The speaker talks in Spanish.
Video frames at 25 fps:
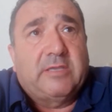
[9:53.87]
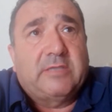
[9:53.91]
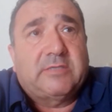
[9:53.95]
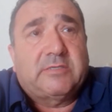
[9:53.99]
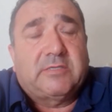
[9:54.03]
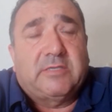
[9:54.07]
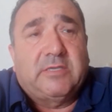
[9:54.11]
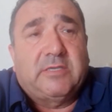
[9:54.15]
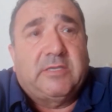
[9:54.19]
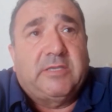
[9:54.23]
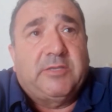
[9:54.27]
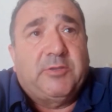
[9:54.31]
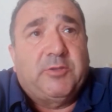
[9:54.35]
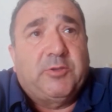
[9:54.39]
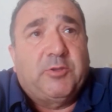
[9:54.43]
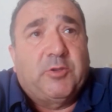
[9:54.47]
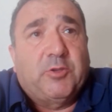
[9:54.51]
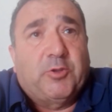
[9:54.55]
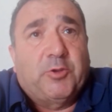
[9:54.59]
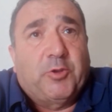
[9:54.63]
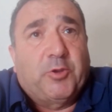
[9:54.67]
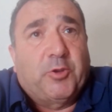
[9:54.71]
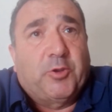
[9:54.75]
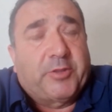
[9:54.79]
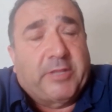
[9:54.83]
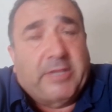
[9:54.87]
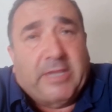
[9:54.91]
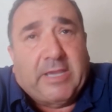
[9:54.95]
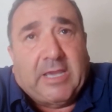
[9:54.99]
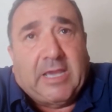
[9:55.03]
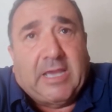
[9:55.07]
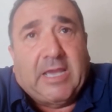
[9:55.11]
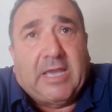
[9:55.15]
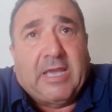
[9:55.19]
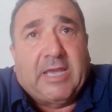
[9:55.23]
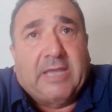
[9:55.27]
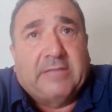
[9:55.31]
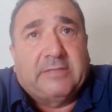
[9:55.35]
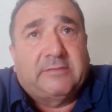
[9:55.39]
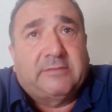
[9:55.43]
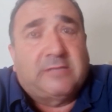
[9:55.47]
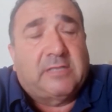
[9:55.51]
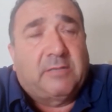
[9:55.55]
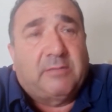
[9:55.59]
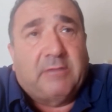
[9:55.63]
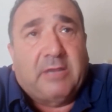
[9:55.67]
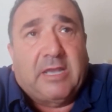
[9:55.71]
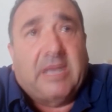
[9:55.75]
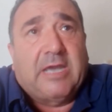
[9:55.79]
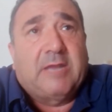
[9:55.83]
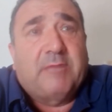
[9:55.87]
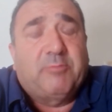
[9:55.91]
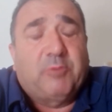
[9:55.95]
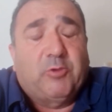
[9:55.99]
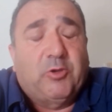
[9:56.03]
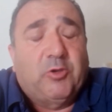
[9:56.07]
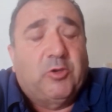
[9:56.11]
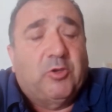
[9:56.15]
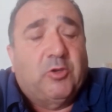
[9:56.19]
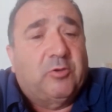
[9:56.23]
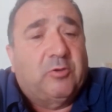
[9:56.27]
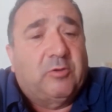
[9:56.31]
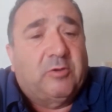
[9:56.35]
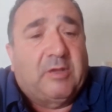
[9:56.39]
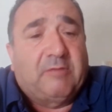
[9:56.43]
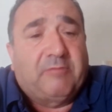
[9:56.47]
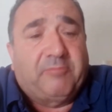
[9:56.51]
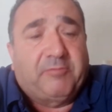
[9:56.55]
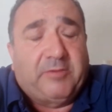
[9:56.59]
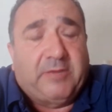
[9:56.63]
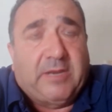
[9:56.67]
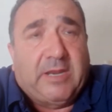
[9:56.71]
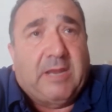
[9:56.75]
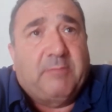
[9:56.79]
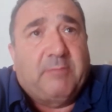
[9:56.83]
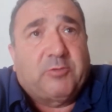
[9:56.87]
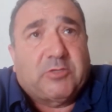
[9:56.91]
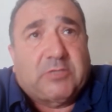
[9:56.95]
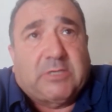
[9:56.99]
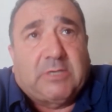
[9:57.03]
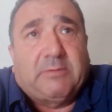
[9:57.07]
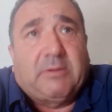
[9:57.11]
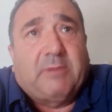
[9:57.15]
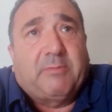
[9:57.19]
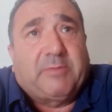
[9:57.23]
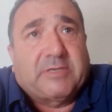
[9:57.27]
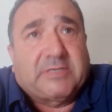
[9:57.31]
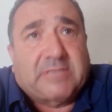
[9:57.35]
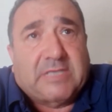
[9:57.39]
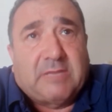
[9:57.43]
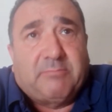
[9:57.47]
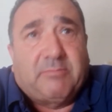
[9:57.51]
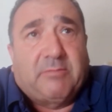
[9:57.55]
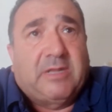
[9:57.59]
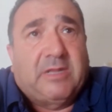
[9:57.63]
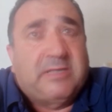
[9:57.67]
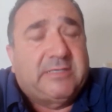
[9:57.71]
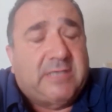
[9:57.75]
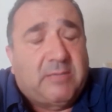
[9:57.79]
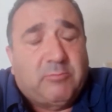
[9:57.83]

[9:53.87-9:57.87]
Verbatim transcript: si no nos dejan trabajar, pues lo, al final pues, se va a pasar mal.